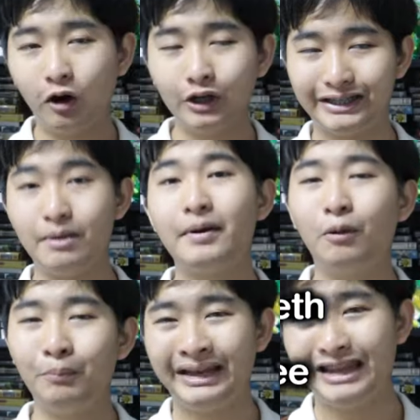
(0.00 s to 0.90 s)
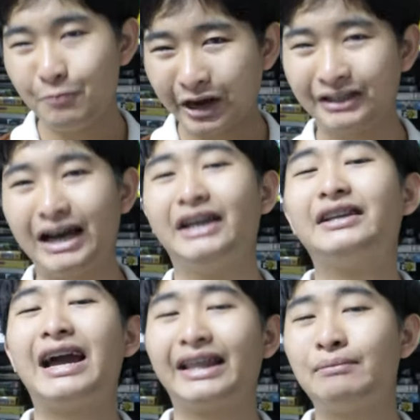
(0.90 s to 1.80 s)
ก็สามารถมาคอมเมนต์และเปลี่ยนกันได้
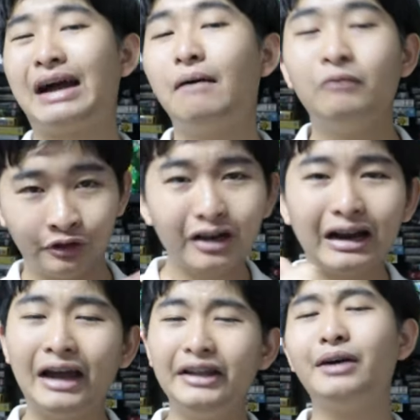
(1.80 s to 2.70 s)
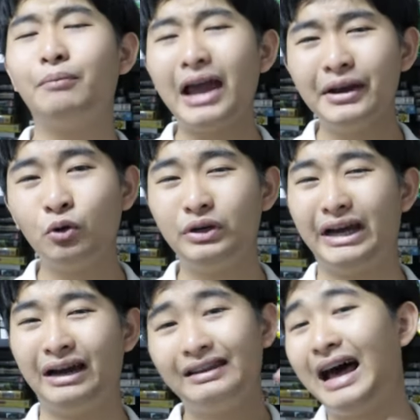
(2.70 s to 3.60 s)
ที่ใต้คลิปครับส่วนถ้าใครที่ยังไม่ได้ดู
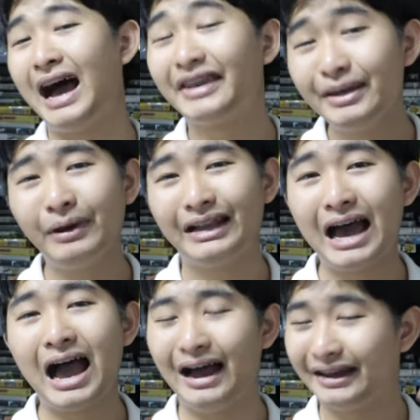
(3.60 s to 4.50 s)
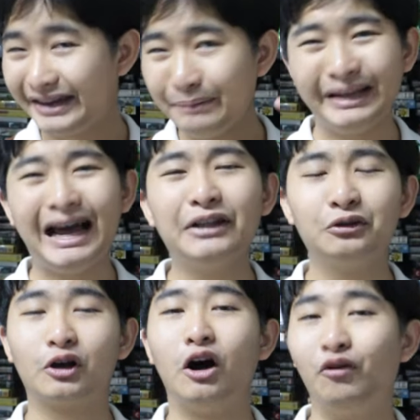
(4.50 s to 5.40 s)
เนี่ยลาคิเมล่าคิเมล่า
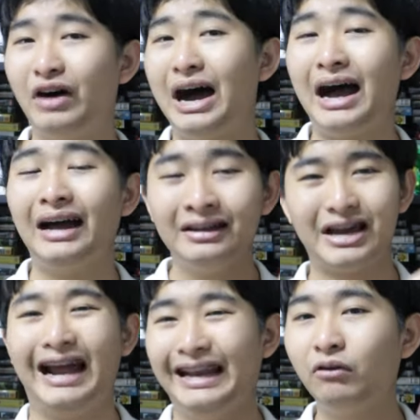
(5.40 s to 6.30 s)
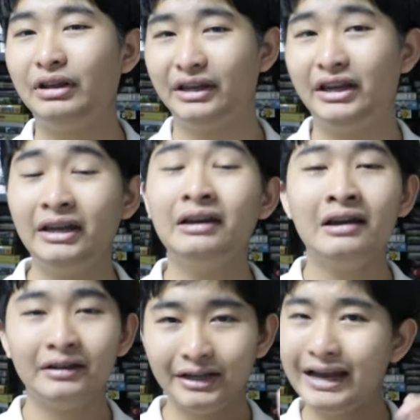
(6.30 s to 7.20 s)
สุดขอบฟ้าฉายแล้ววันนี้
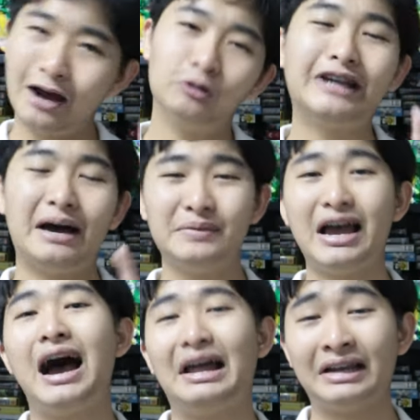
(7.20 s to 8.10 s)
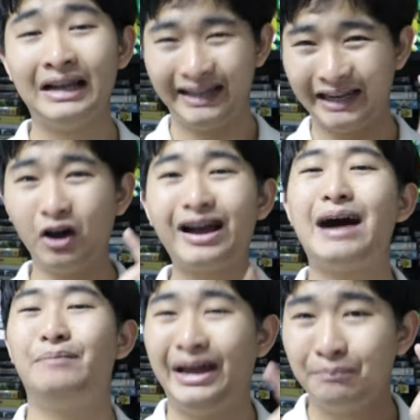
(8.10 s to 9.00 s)
ที่เฮ้าส์3ย่านและด็อก
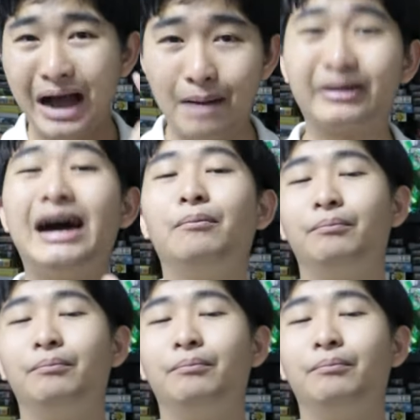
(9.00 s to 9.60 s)
ขับแอนด์พับครับ